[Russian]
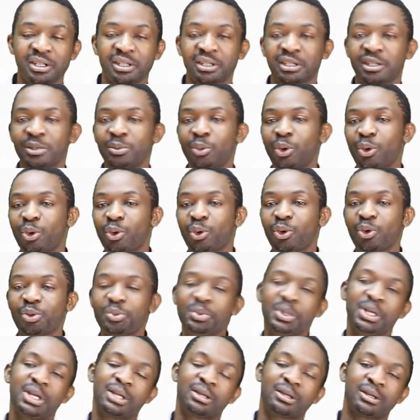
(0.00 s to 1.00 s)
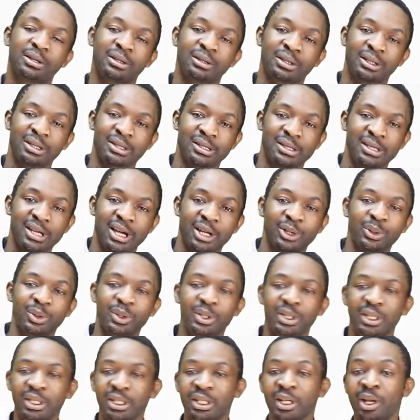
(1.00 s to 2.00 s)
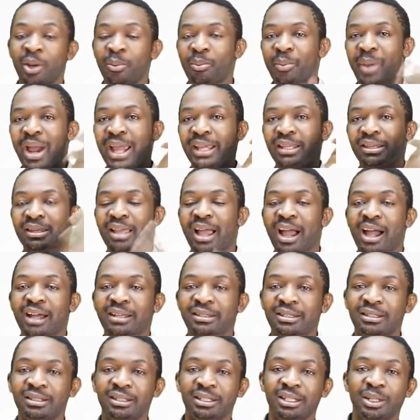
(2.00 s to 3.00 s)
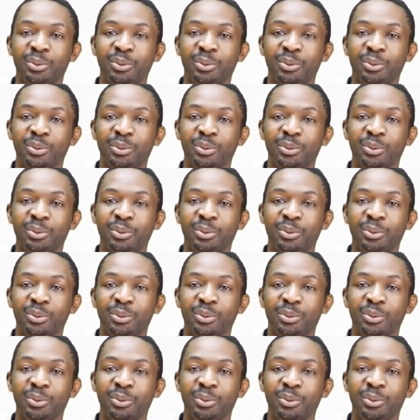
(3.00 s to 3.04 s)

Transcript: Если мой кумир это Кристиану или Майк Тазен,